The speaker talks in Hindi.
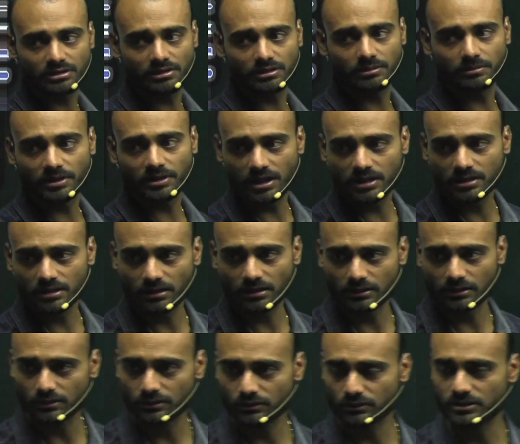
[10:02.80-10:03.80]
में आठ इलेक्ट्रॉन
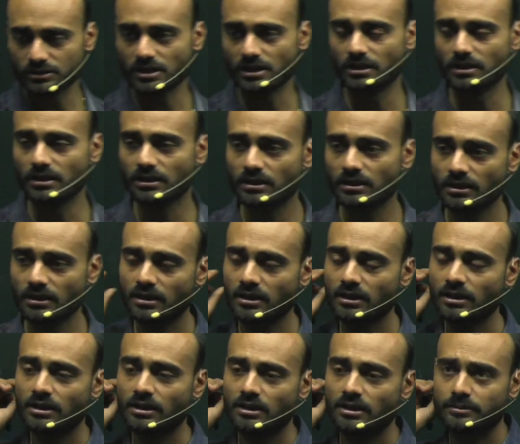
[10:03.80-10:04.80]
हो जाएगा
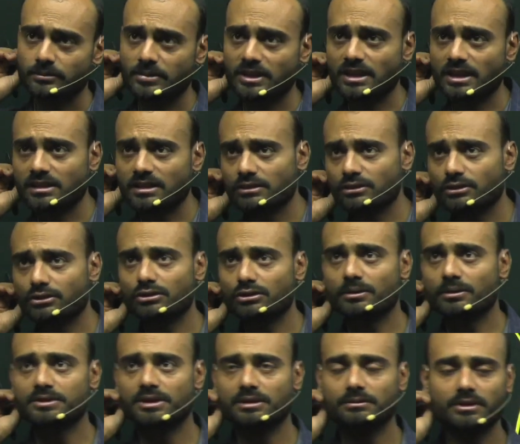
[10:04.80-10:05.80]
बताइए दोनों
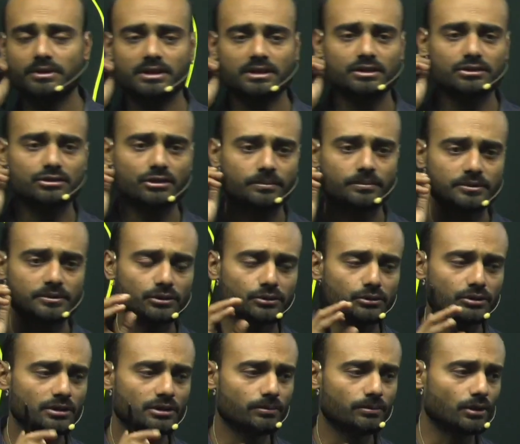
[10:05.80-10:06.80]
ऑप्शन में किस ऑप्शन को यह
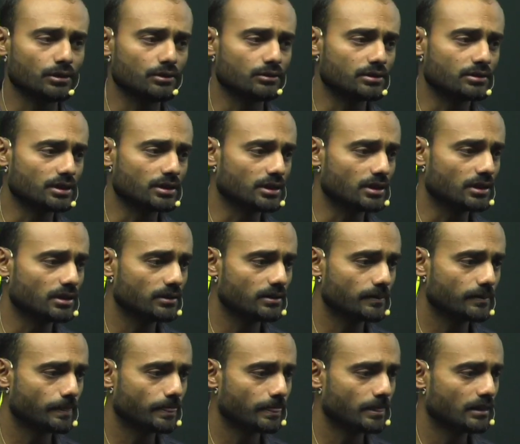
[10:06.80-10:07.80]
फॉलो करेगा
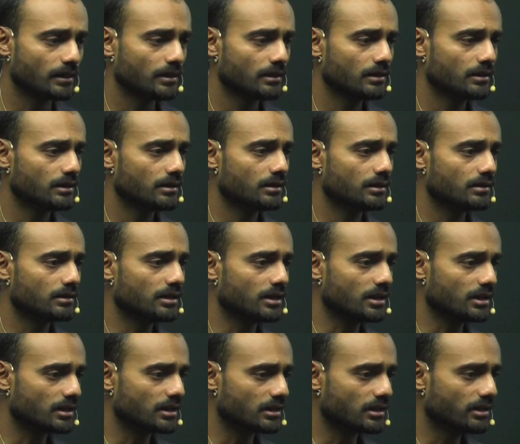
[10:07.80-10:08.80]
गेन
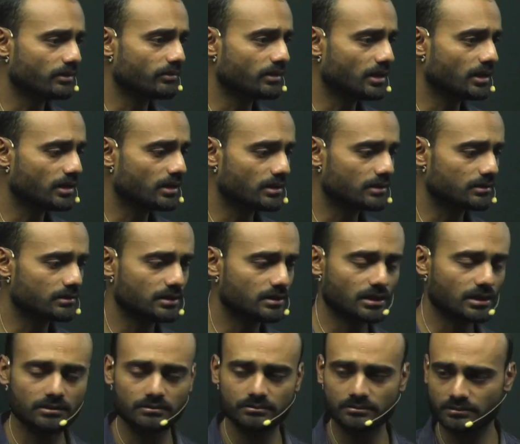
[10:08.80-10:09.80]
करने वाला या, या
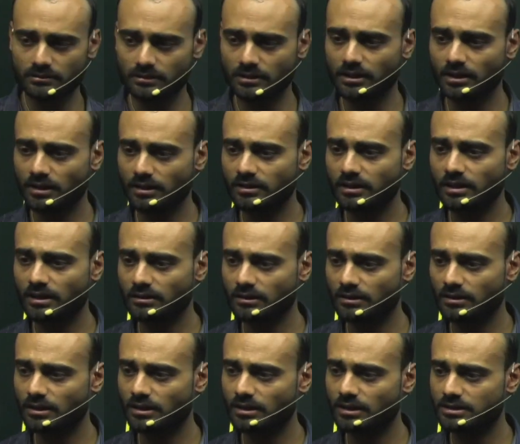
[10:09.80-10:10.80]
देने
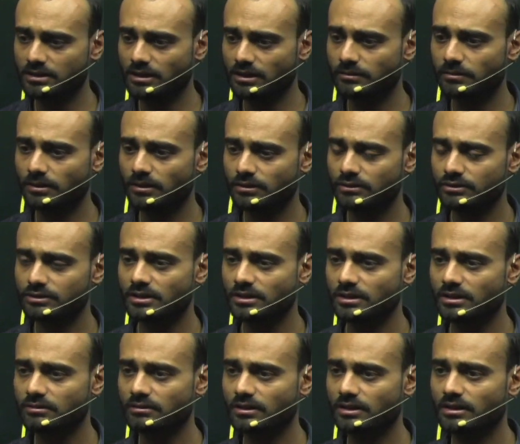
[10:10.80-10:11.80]
रिलीज करने वाला लूज करने
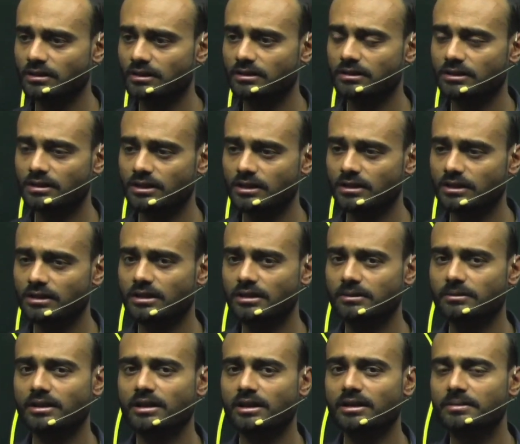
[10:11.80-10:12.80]
वाला गेन करने
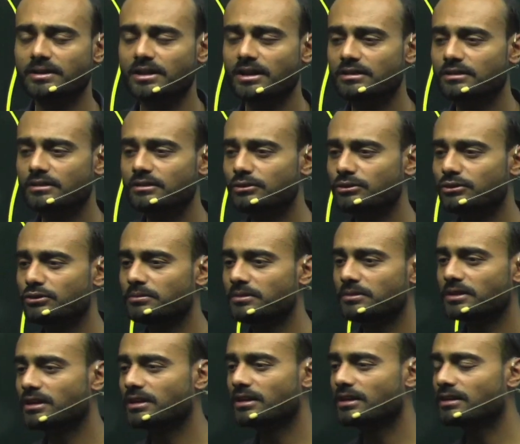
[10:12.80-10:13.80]
वाला अब बताइए तो दोनों में
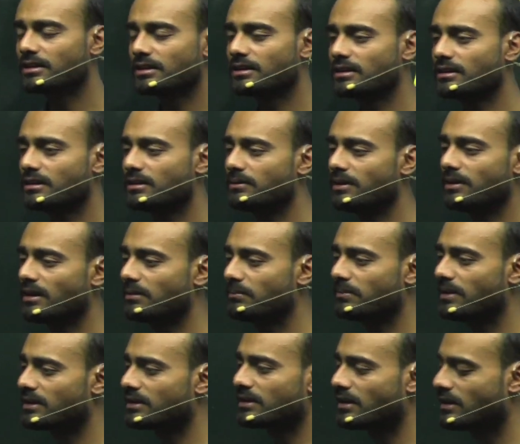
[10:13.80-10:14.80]
गेन करने वाला
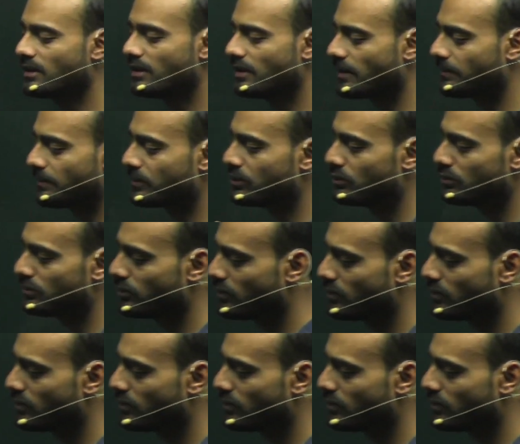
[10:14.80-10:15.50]
बात ही आप क्यों बोले